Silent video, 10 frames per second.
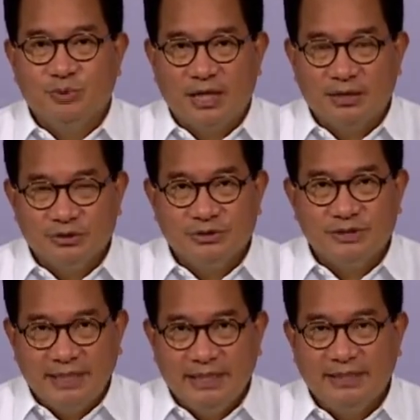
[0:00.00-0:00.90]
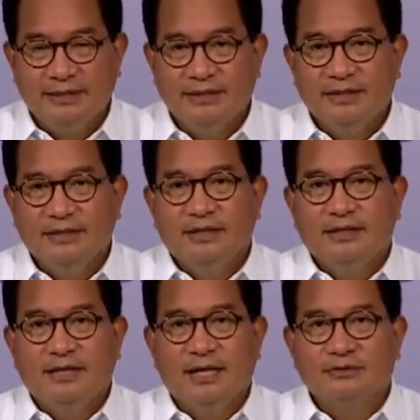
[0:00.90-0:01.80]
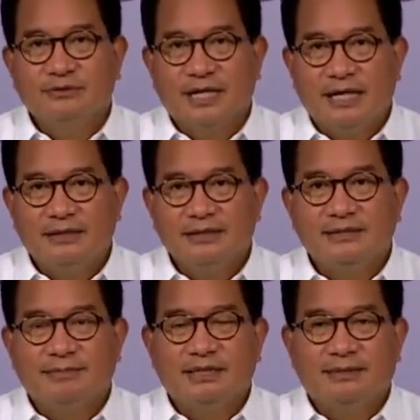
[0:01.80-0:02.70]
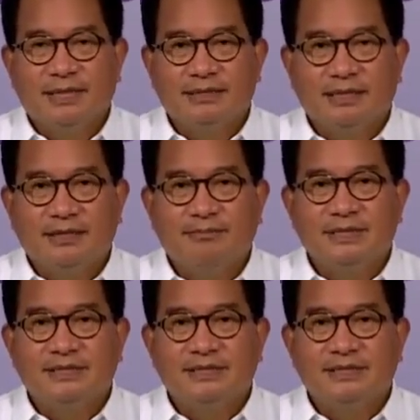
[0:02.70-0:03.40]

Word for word: 2 Agustus ini dilakukan semata-mata